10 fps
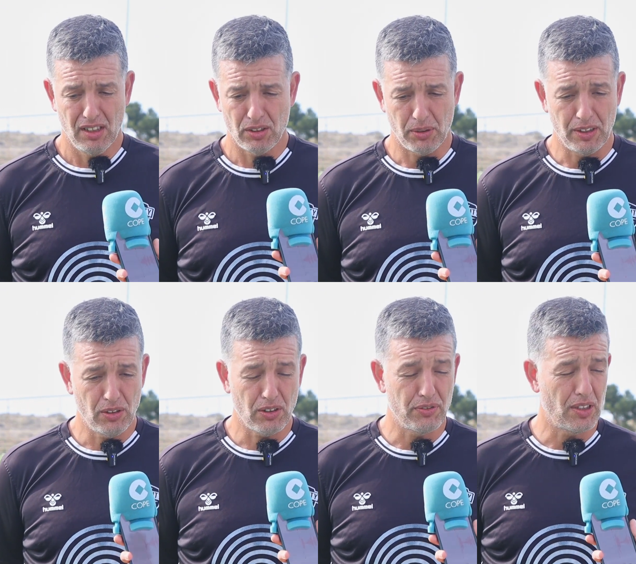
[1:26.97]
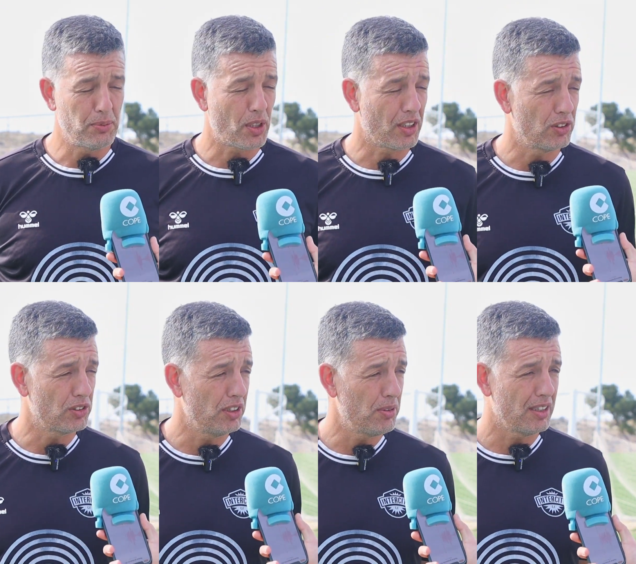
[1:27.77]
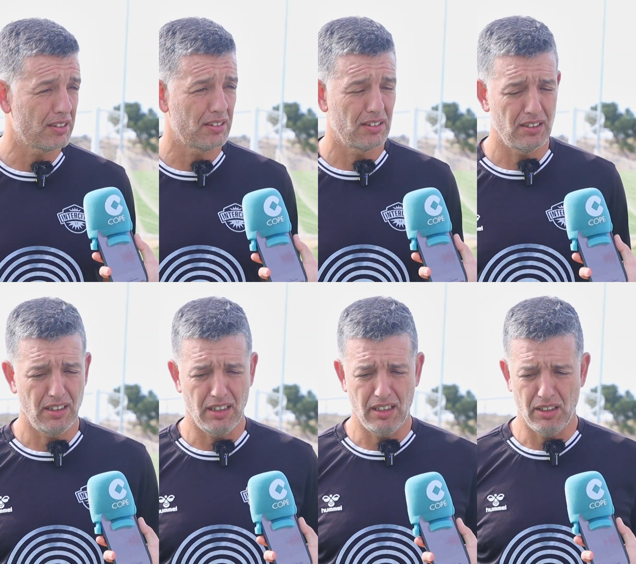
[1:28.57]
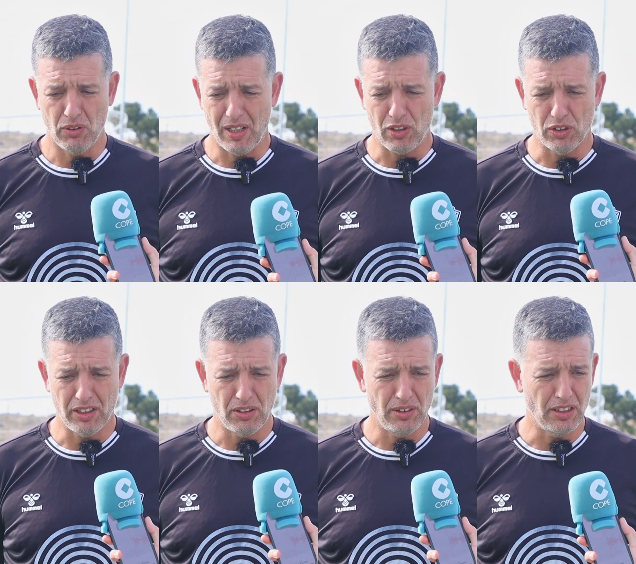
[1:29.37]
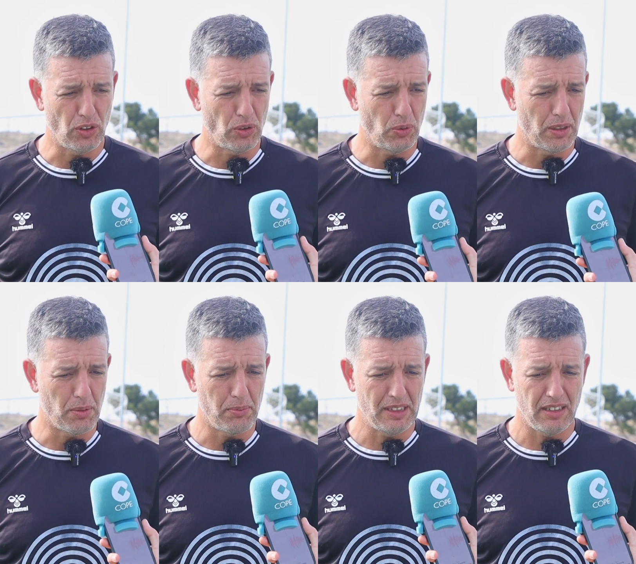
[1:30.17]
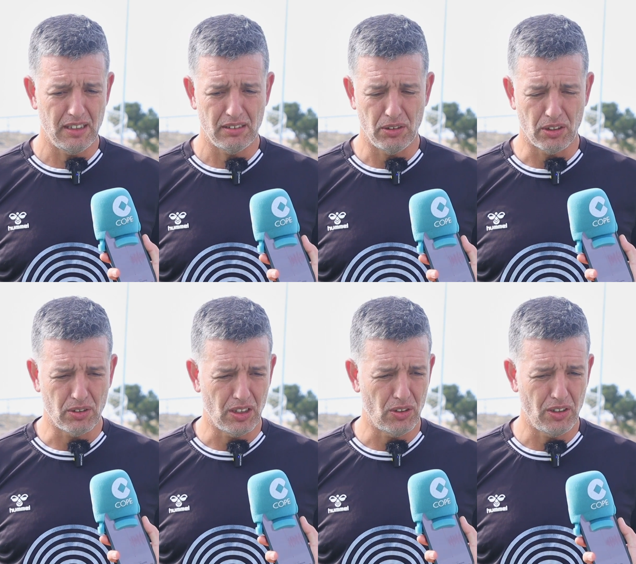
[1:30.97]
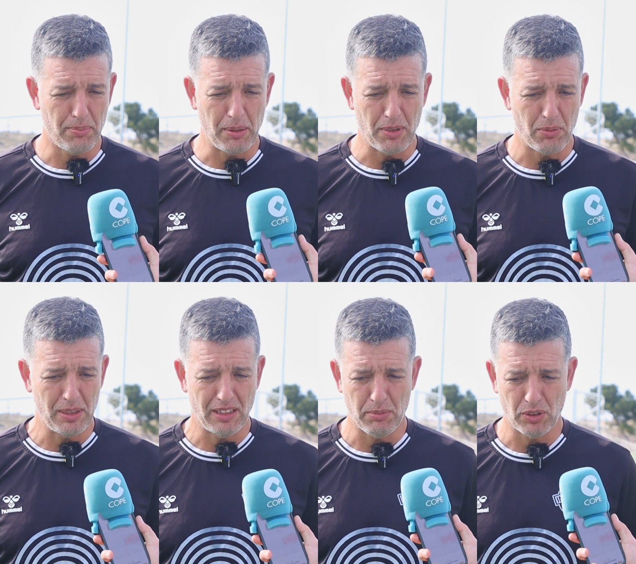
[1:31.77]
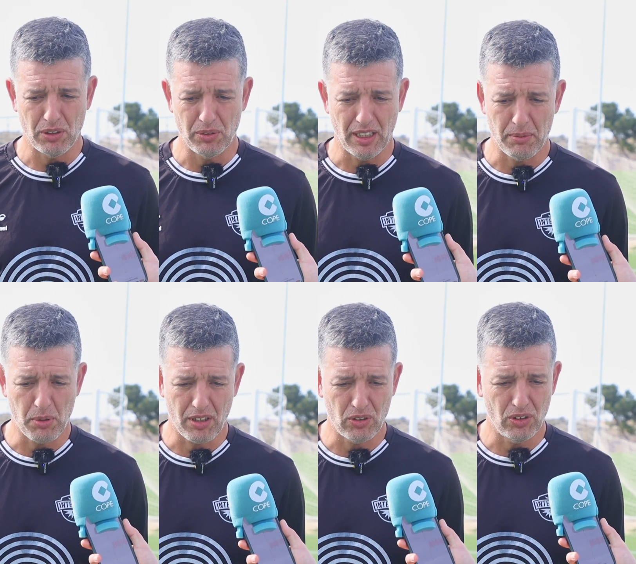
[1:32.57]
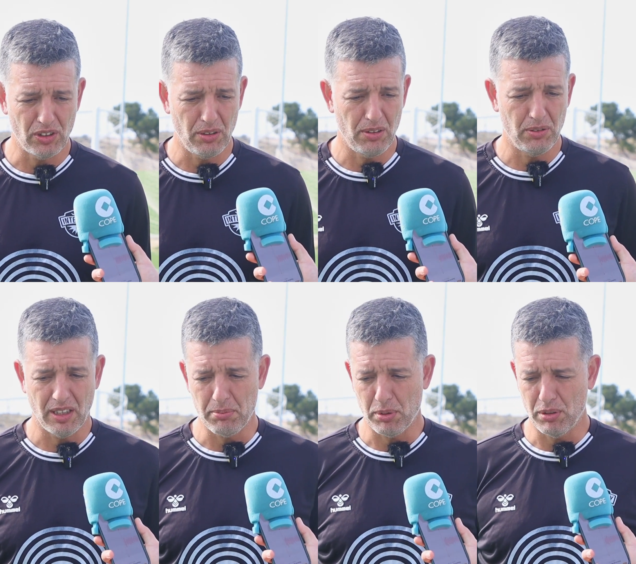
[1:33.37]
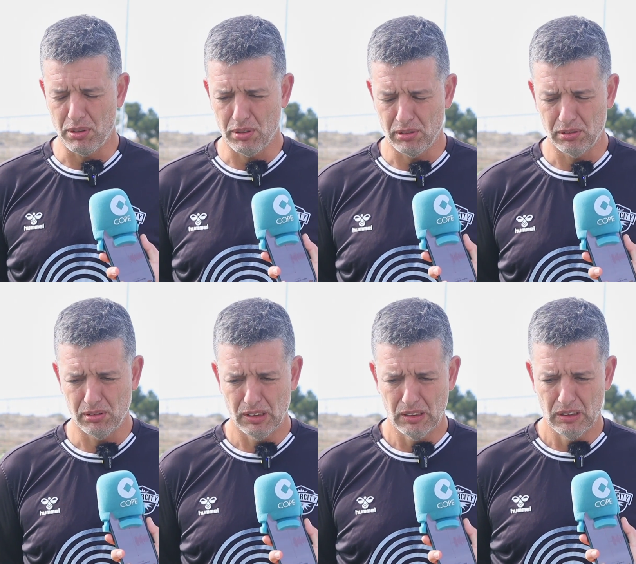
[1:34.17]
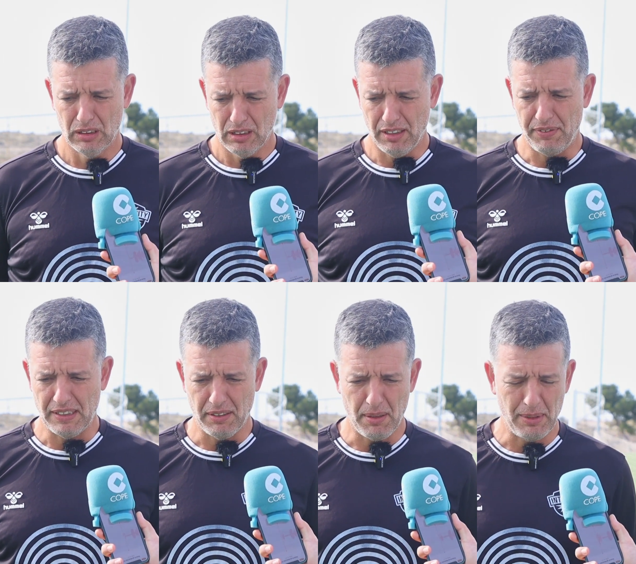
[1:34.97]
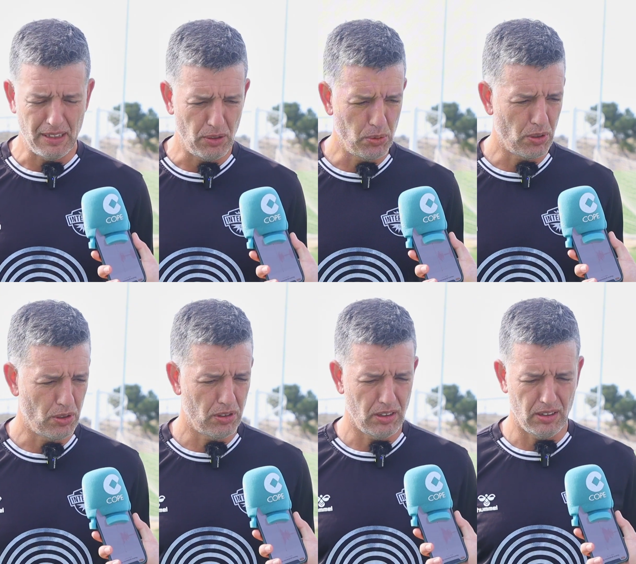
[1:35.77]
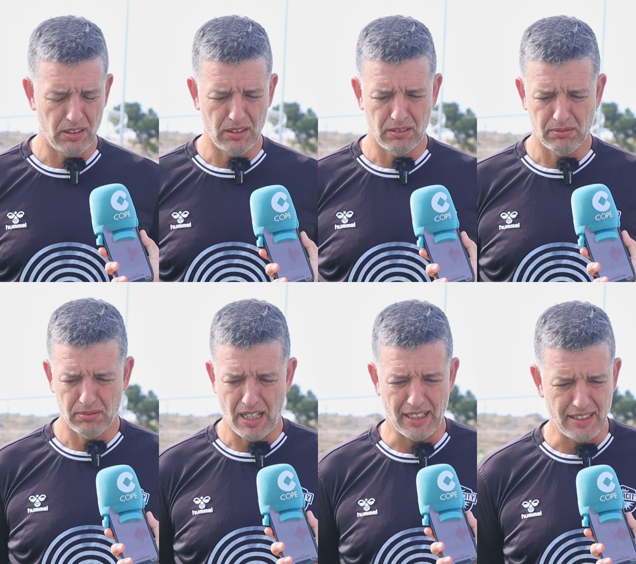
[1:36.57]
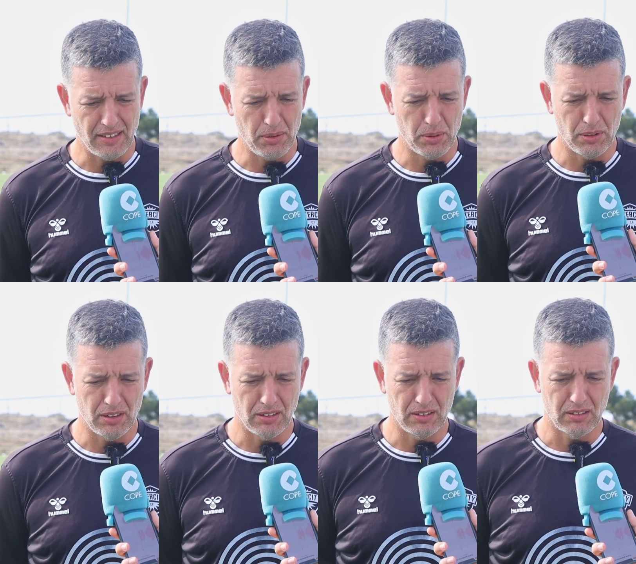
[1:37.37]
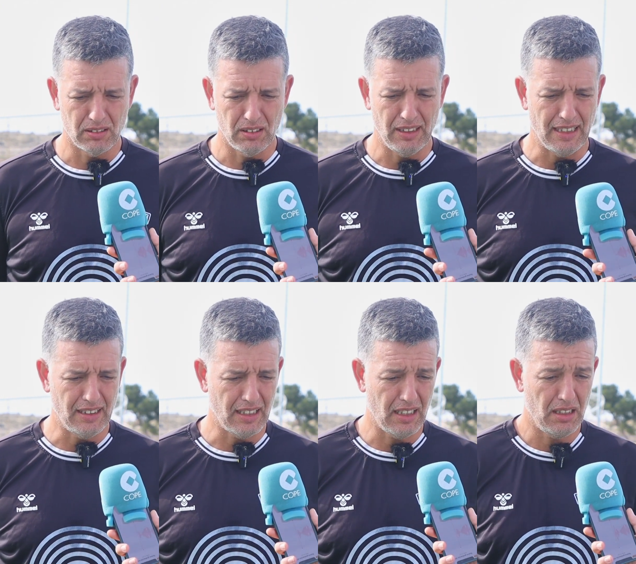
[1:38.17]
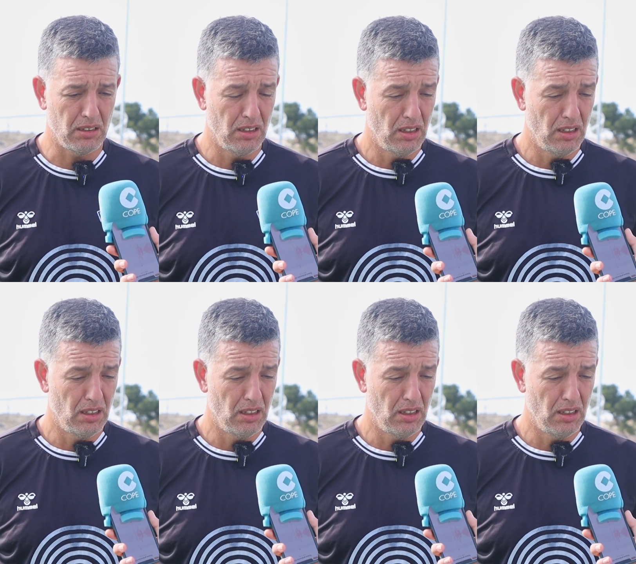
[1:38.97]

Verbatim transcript: Sobre todo que fuéramos reconocibles, eh, nos ha costado en estos dos últimos meses, yo creo que en los diez primeros meses hemos sido un equipo reconocible, un equipo defensivamente duro, eh, agresivo en, en, ataque